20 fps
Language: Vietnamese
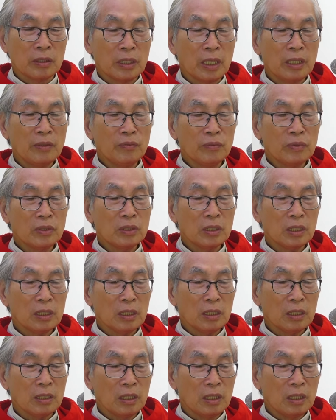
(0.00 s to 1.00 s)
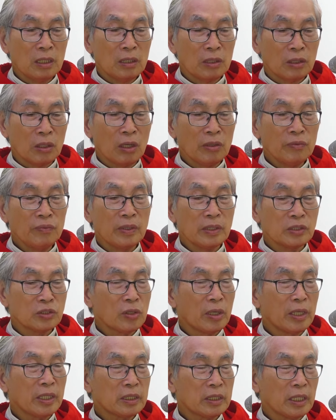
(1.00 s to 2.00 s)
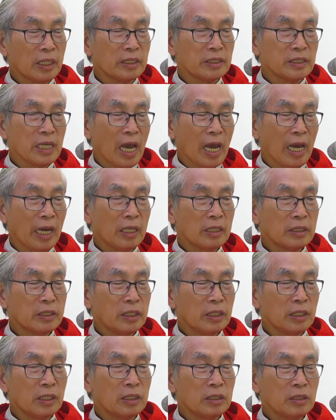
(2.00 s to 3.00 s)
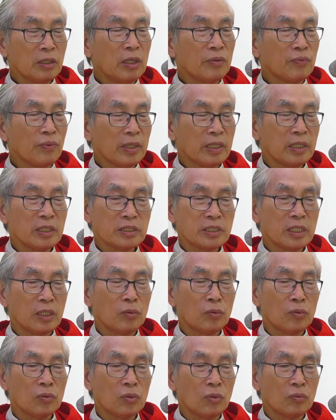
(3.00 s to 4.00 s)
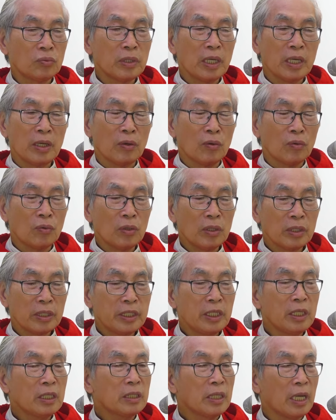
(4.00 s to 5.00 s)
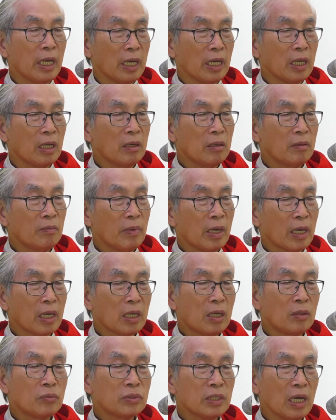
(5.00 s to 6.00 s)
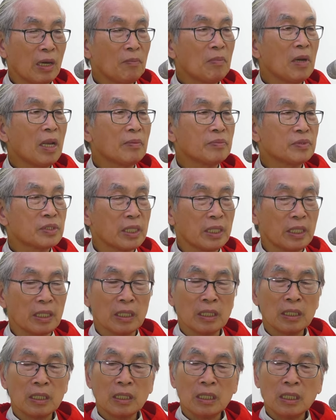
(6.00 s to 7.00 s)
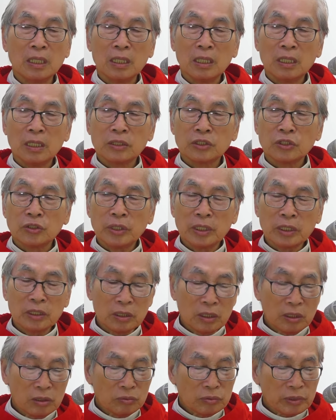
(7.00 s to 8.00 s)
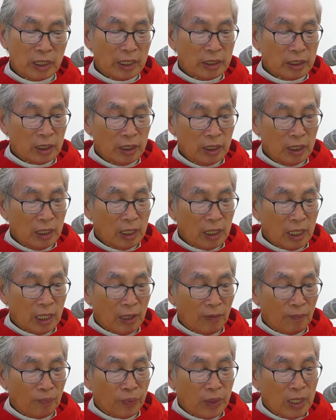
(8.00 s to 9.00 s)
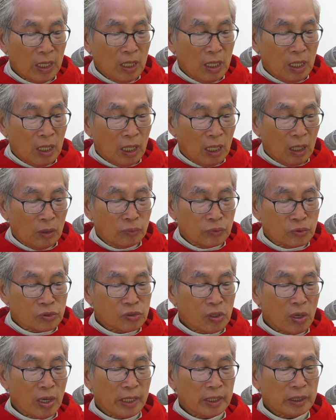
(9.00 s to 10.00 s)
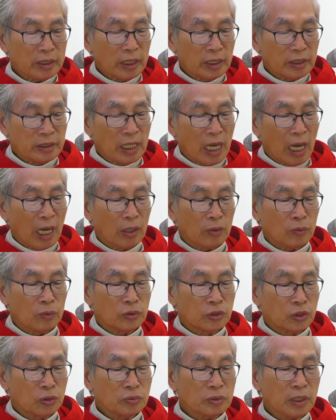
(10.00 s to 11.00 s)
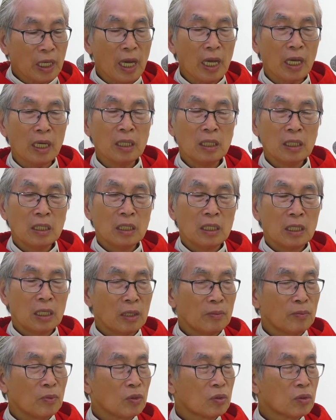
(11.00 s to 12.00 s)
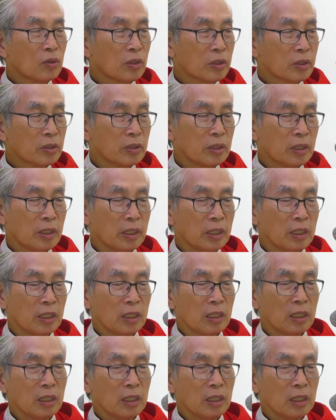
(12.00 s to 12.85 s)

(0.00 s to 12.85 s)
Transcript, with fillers: đến nói về Gioan tẩy giả thì những người phát siêu cũng đều kiêng nể mà không dám làm gì cho nên chúng ta thấy là ông Gioan tẩy giả của chúng ta là một con người